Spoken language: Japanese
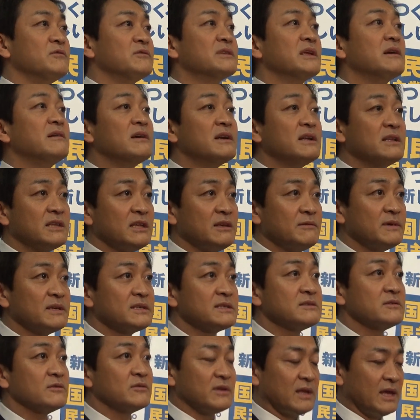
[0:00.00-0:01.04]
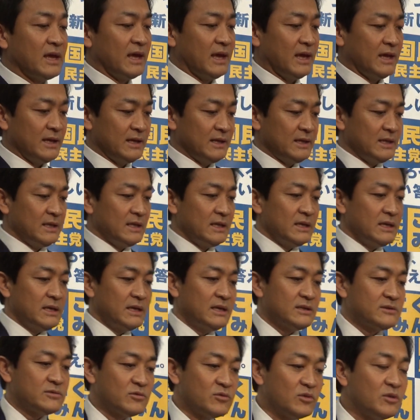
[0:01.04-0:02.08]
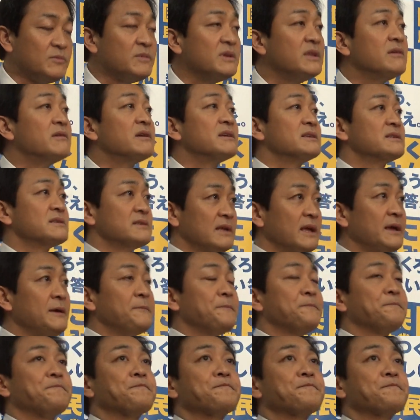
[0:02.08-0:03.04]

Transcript: 謳われていますのでその意味ではですね、